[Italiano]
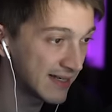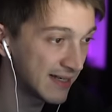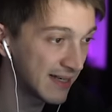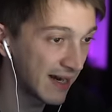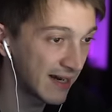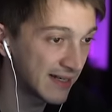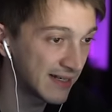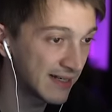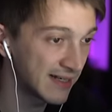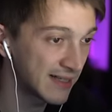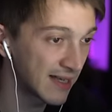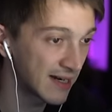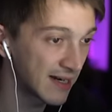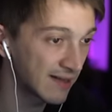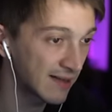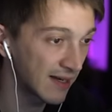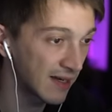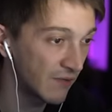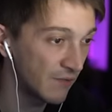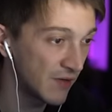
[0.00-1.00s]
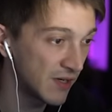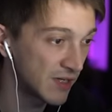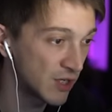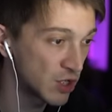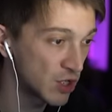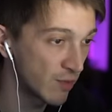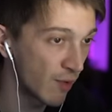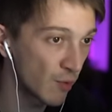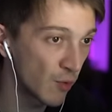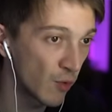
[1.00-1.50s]
Resista agli attacchi
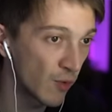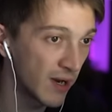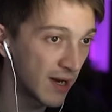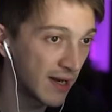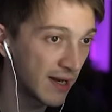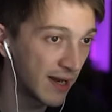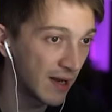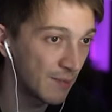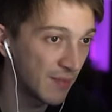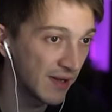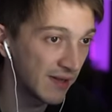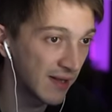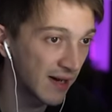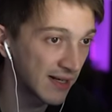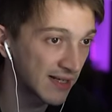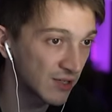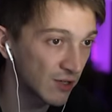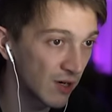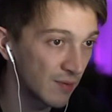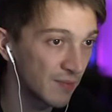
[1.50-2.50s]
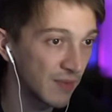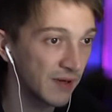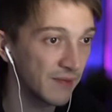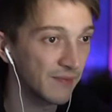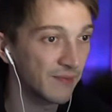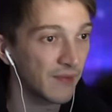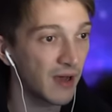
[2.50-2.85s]
fisici, proprio quelli che mi interessano a me.